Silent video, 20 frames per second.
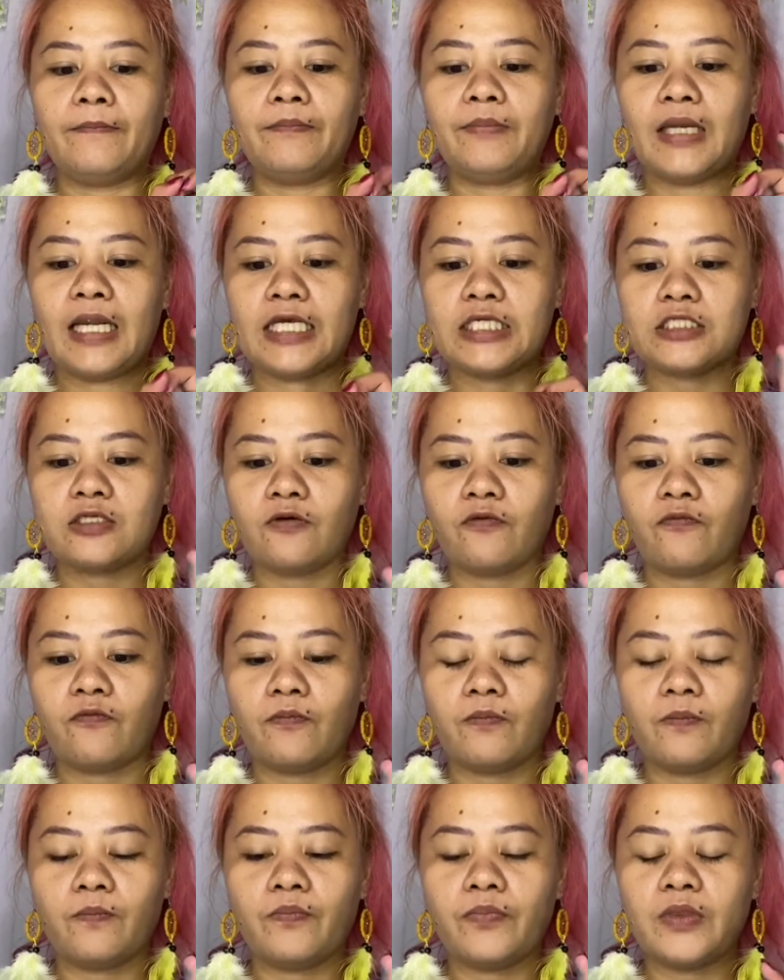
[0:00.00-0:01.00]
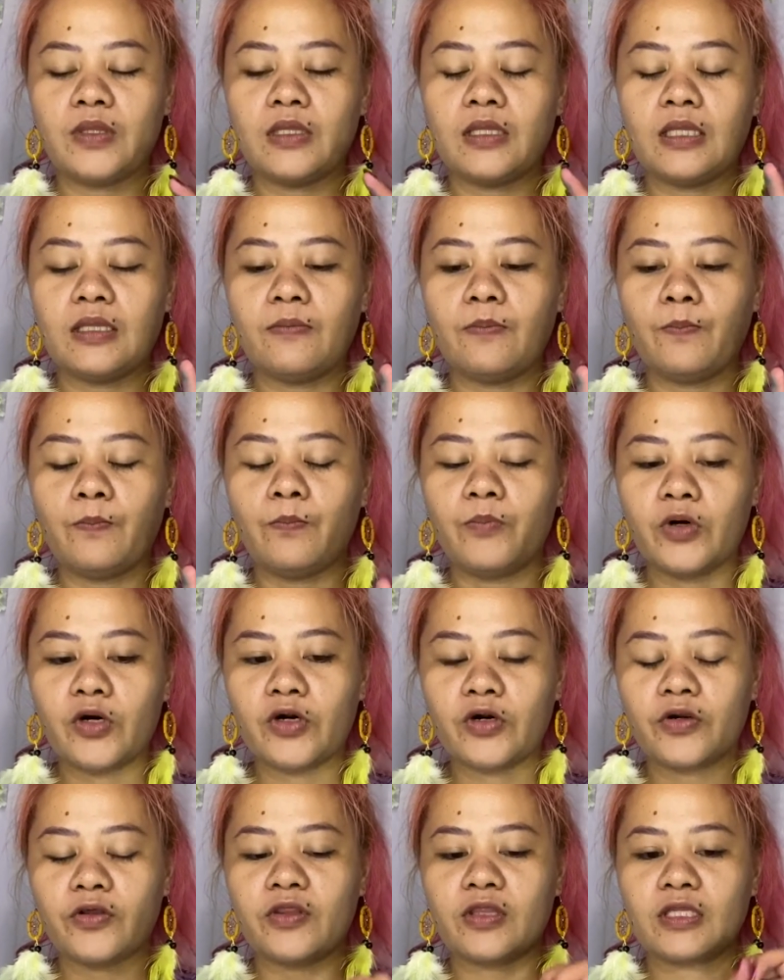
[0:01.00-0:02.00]
place of
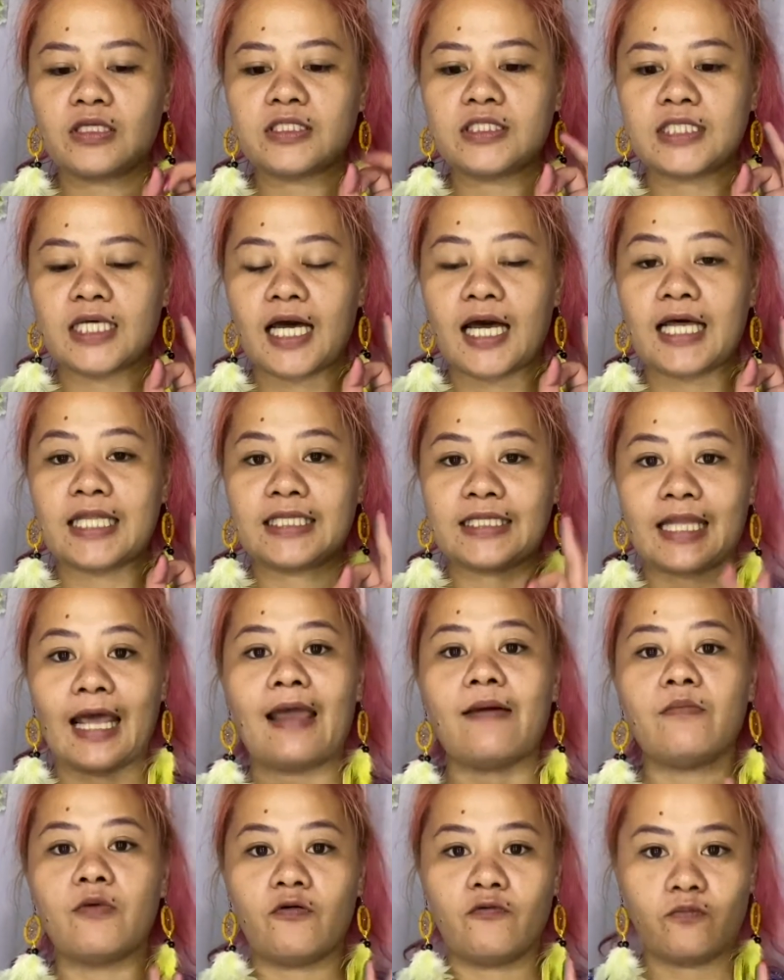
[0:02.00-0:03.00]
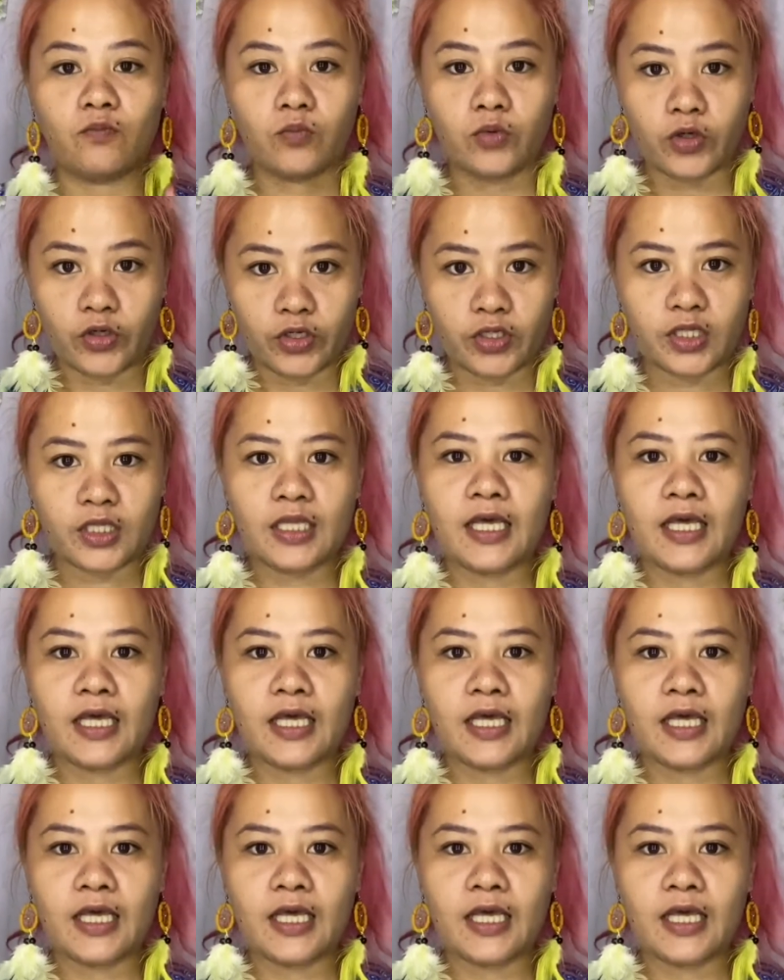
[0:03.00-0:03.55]
birth, saka time of birth.